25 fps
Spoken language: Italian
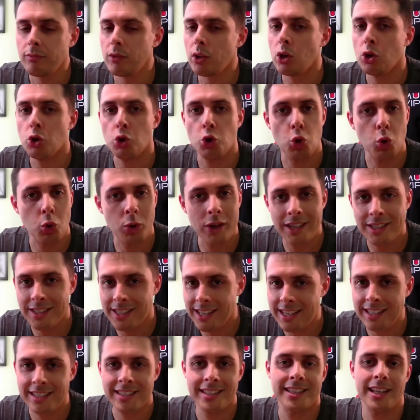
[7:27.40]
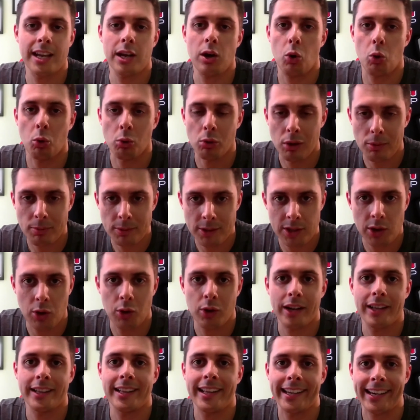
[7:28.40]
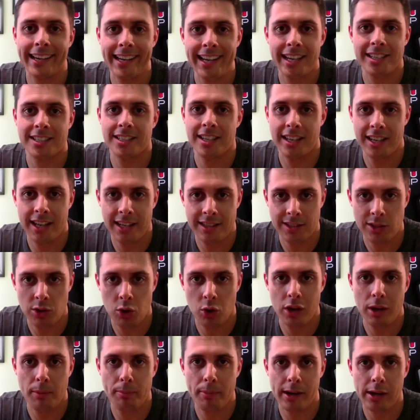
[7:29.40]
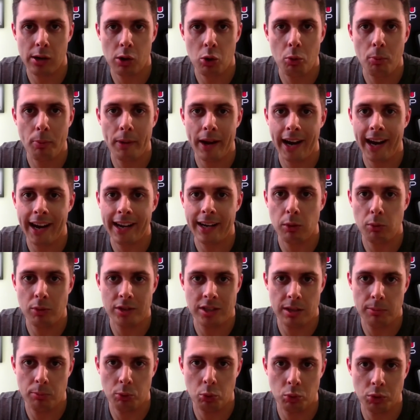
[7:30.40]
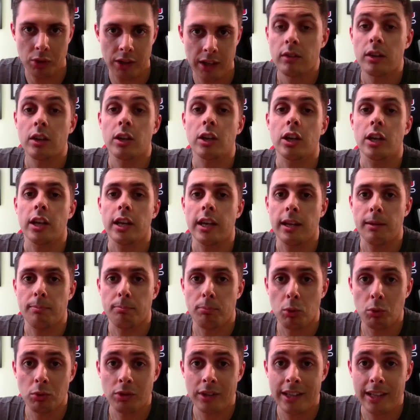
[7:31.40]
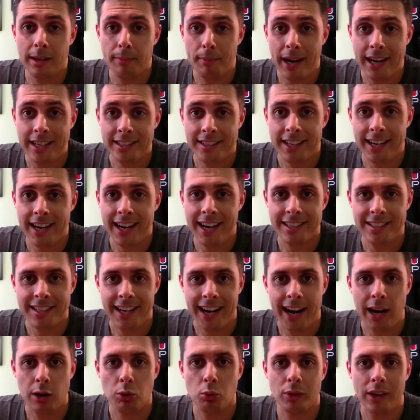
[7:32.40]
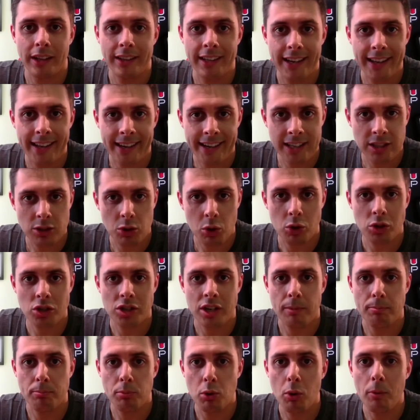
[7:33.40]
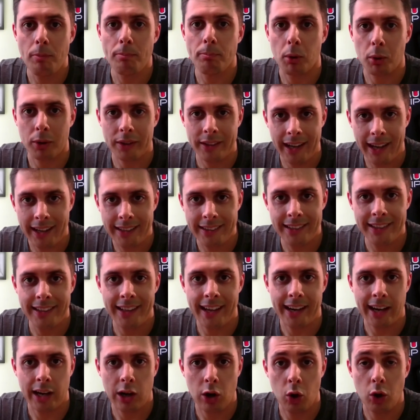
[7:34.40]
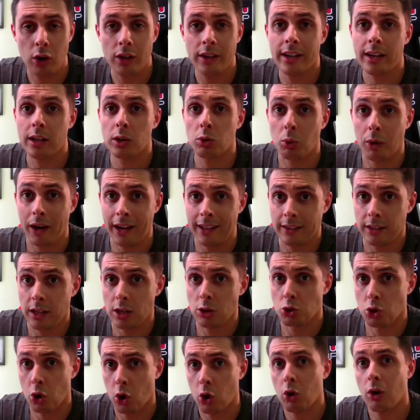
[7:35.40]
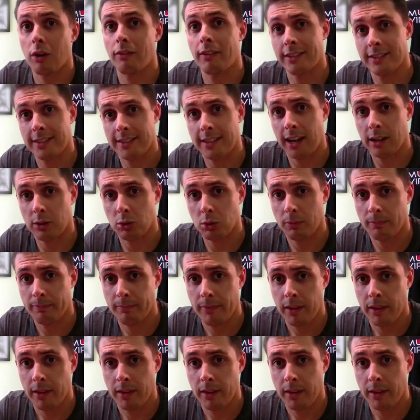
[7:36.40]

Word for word: Non esiste un'opzione di riassegnazione per recuperare questi punti. I punti di maestria saranno una delle risorse più importanti da raccogliere durante il gioco avanzato.